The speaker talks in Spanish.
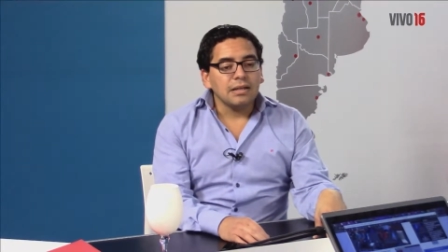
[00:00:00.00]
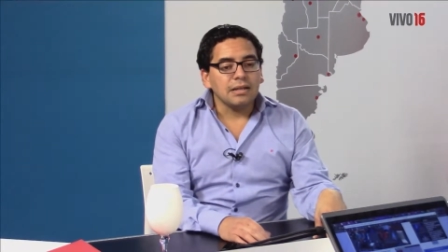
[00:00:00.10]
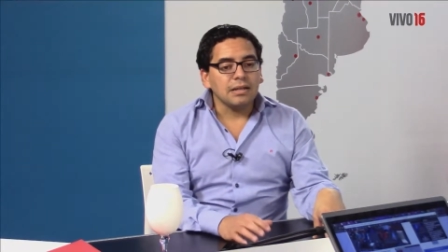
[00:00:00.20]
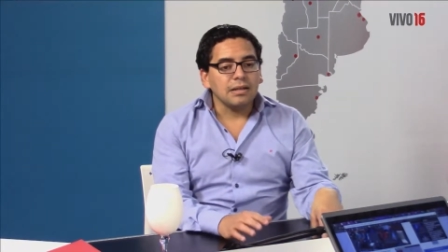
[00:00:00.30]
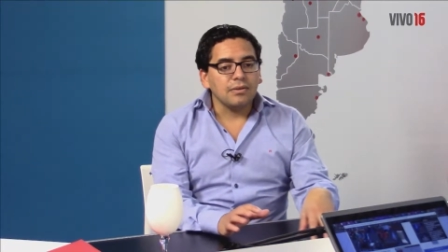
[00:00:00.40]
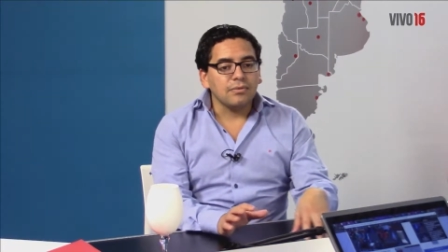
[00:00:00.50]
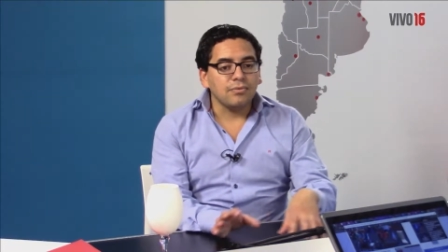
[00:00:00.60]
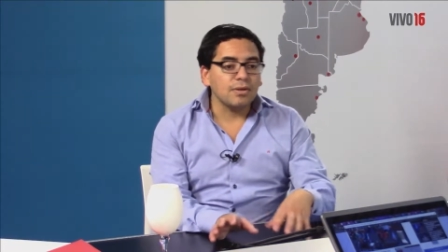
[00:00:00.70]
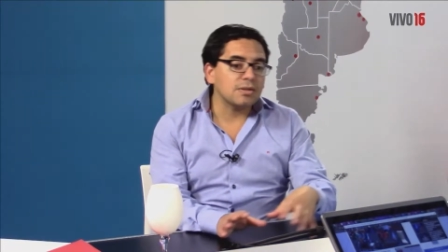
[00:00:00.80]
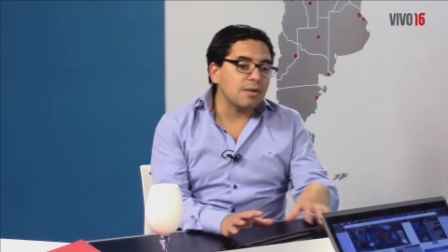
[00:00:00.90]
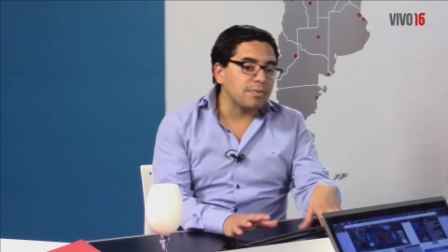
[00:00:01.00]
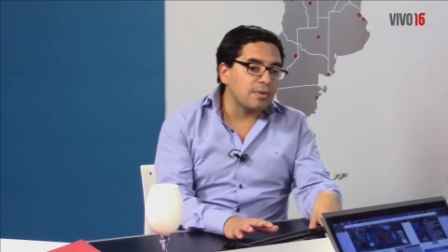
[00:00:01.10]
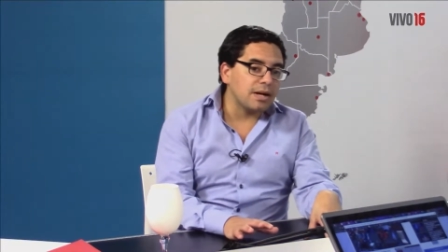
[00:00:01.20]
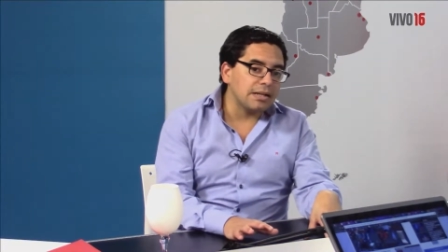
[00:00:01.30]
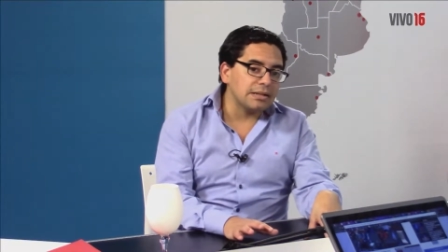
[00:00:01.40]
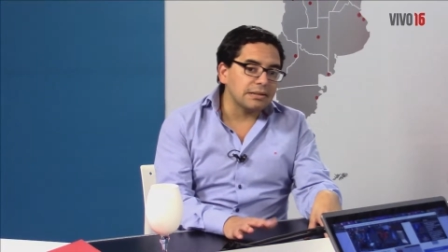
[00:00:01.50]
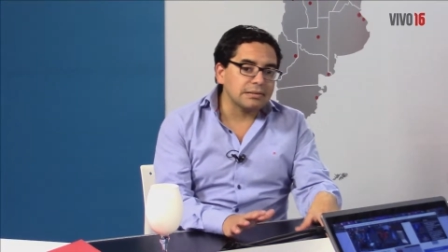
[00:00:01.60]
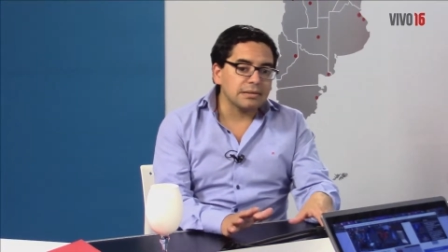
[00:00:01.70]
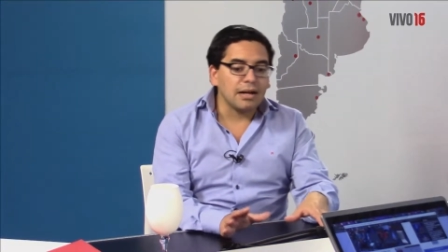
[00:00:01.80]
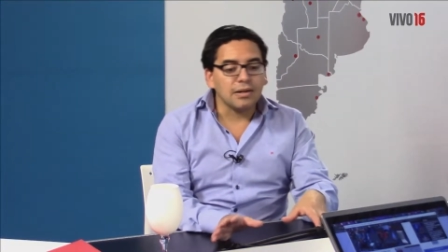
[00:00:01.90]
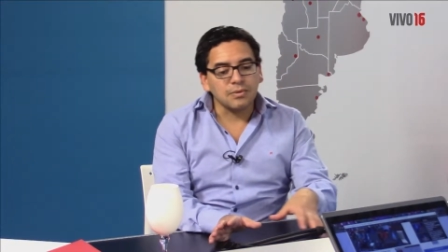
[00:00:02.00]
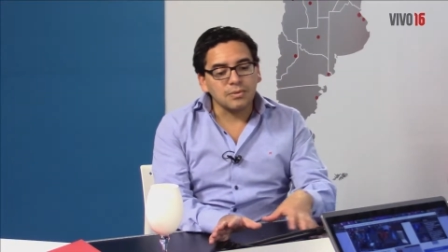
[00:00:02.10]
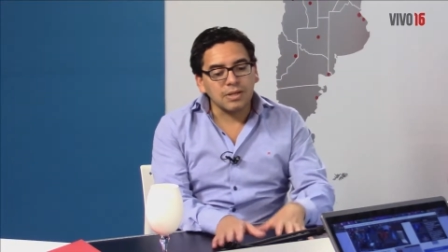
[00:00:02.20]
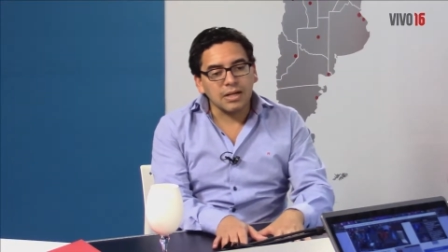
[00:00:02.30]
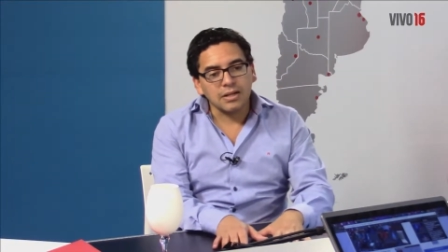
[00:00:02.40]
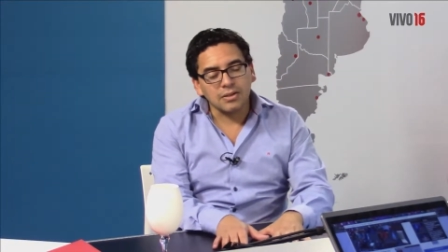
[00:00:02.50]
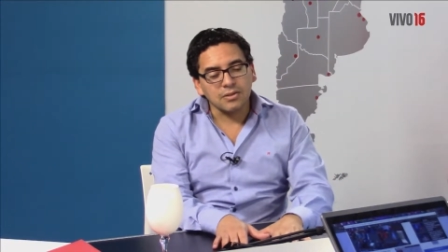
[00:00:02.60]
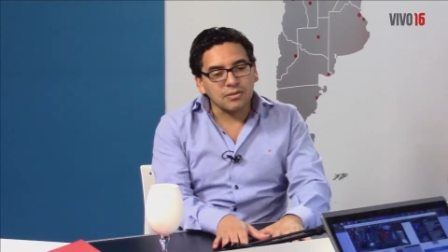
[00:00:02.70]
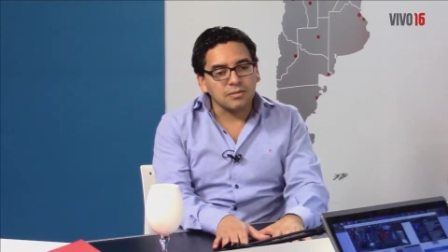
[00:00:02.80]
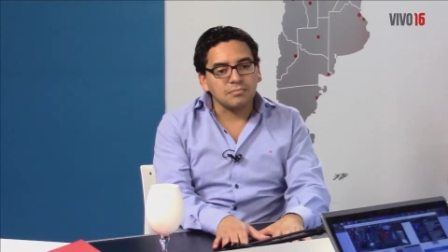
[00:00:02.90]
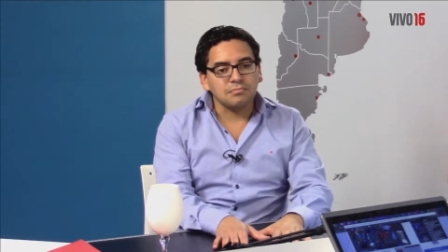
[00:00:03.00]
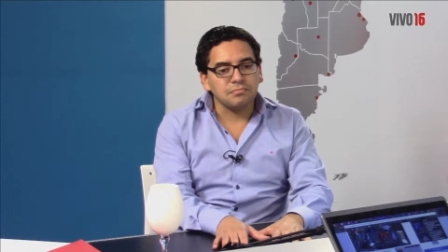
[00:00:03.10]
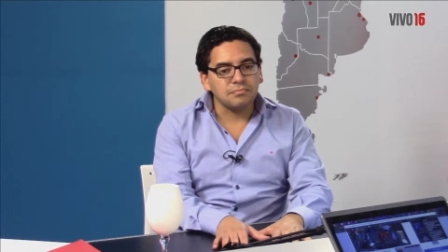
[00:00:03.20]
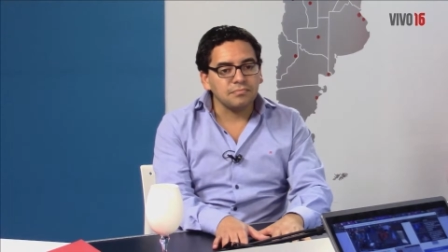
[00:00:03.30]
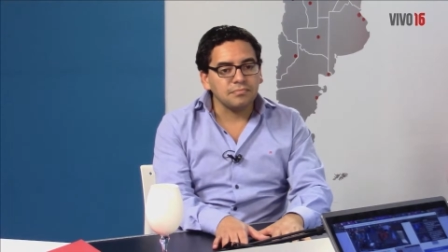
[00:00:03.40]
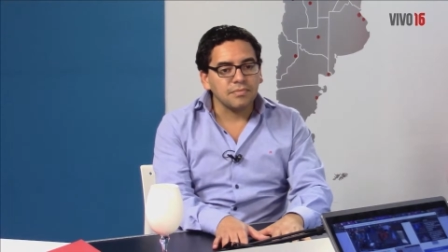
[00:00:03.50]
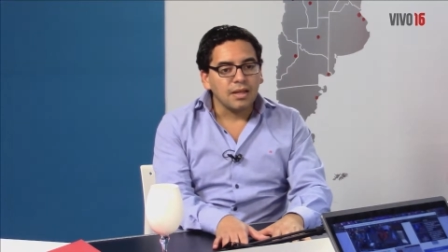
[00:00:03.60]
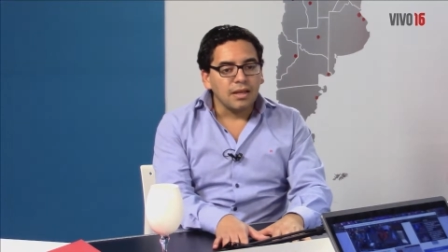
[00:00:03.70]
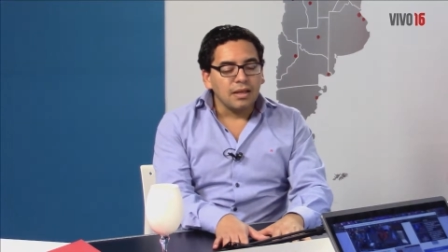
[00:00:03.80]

Eh, fueron aprobadas algunas con